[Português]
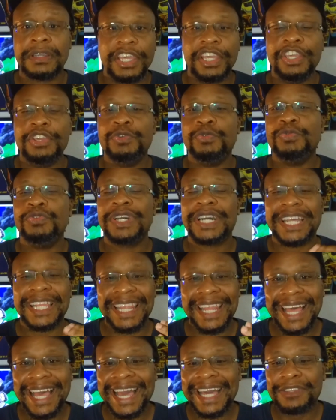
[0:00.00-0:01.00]
e um
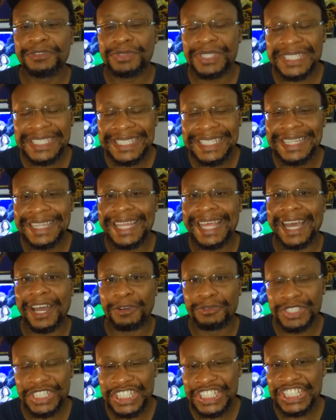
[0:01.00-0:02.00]
claro
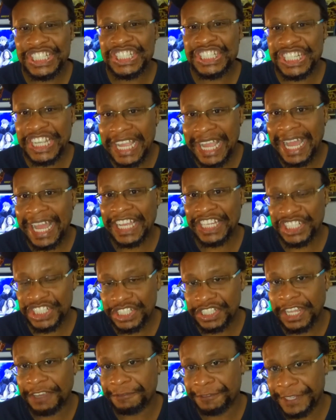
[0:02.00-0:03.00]
sinal de desgaste
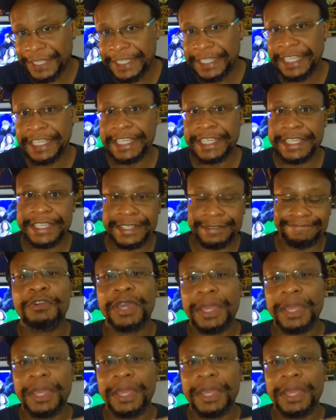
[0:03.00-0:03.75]
da franquia. Eu